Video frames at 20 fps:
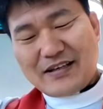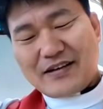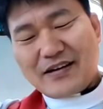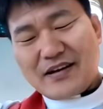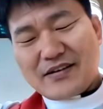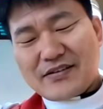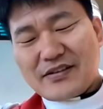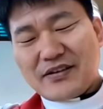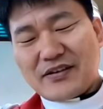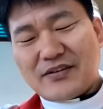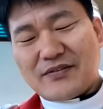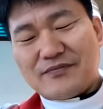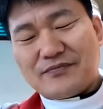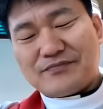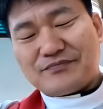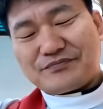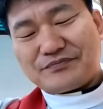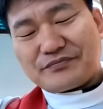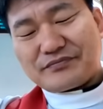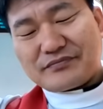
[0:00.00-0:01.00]
그래서
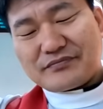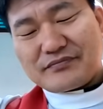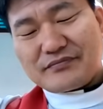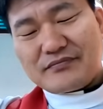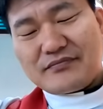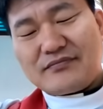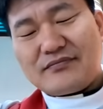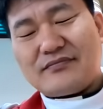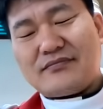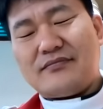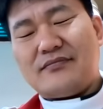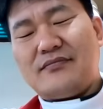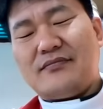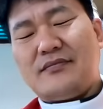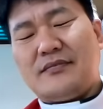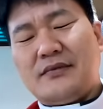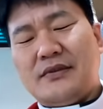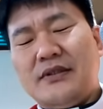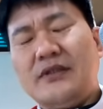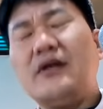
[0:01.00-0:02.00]

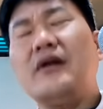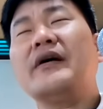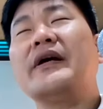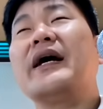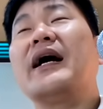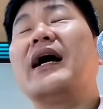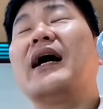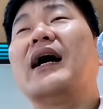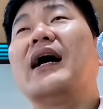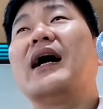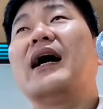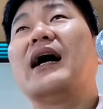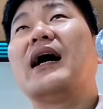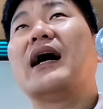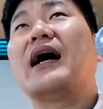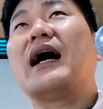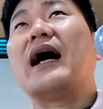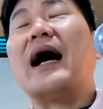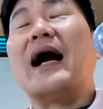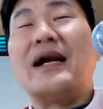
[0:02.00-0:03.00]
들어야
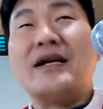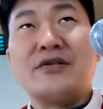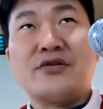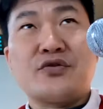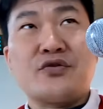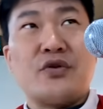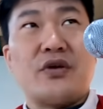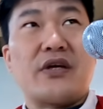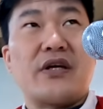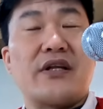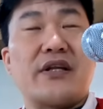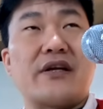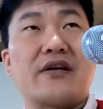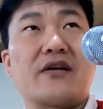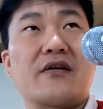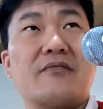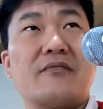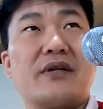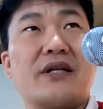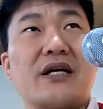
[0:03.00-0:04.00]
알 수 있게
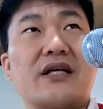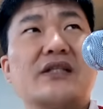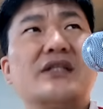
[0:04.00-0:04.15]
되는 겁니다.